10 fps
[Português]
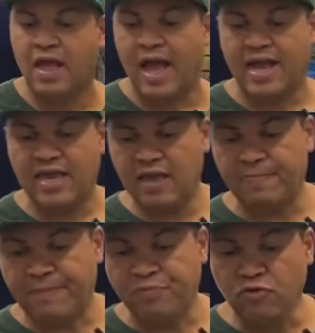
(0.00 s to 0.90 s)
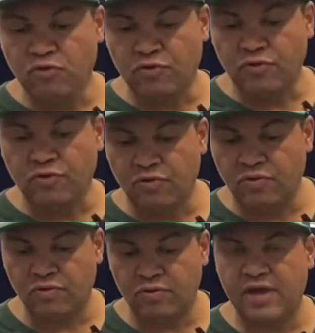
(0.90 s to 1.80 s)
Aqui
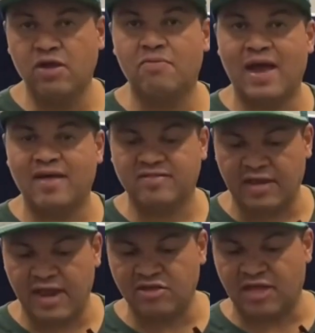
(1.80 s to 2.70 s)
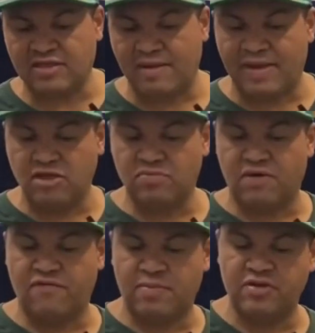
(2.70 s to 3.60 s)
no Grill Master, ele já trabalha de
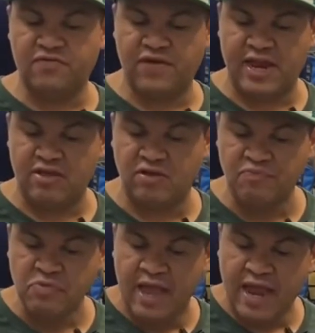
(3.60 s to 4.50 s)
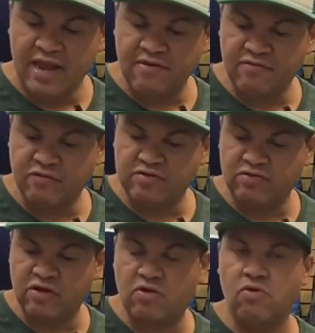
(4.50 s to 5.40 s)
uma forma diferente. Ele
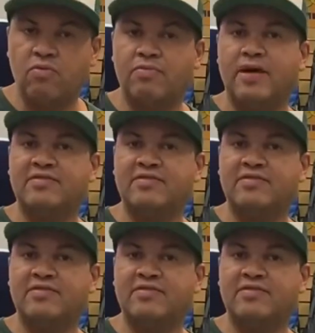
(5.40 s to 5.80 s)
funciona com uma